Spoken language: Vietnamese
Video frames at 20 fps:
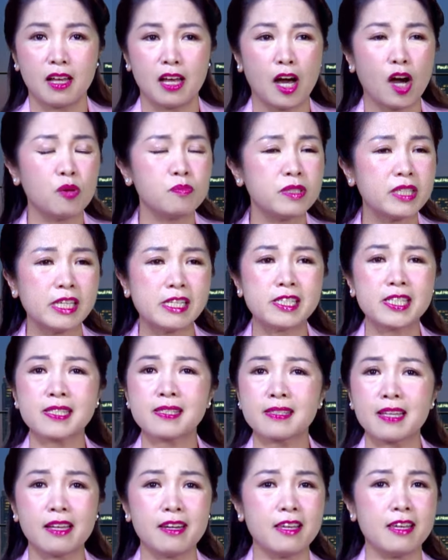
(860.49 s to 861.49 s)
Ông chỉ trích
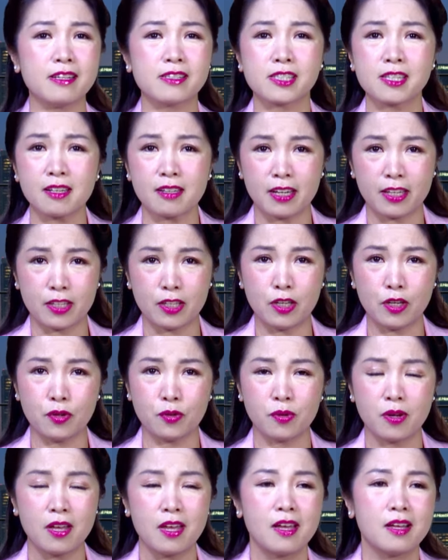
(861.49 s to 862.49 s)
xe điện rất là nhiều.
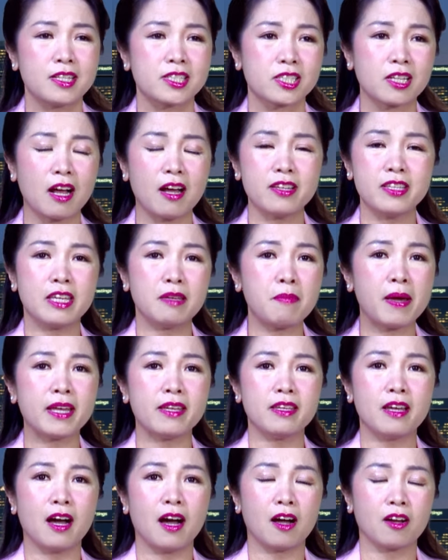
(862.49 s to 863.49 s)
Sở dĩ
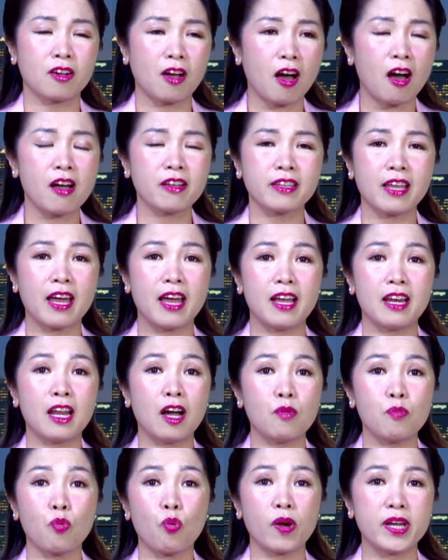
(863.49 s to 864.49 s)
bây giờ có thể là
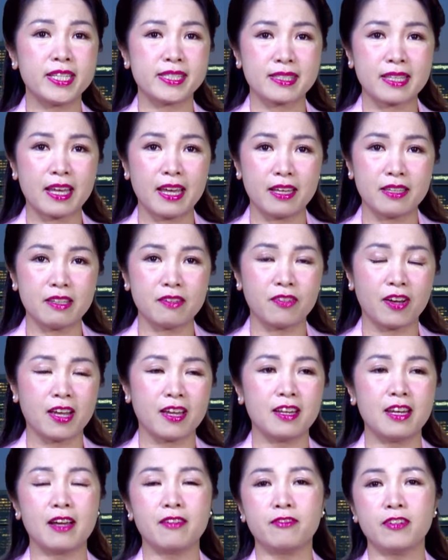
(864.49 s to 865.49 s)
ông quay xe như
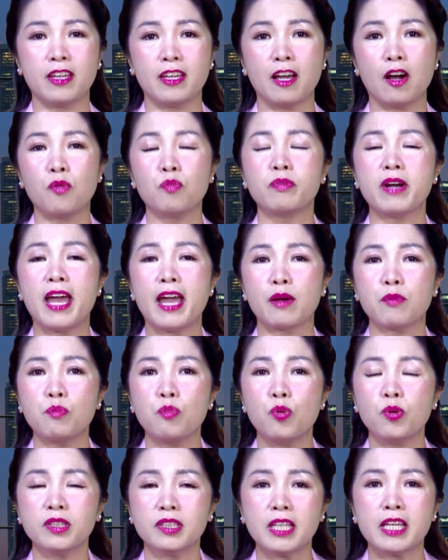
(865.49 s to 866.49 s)
vậy là vì ông đang
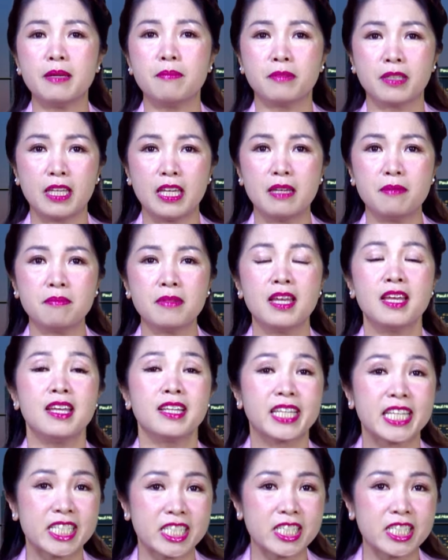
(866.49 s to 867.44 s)
muốn tìm kiếm cái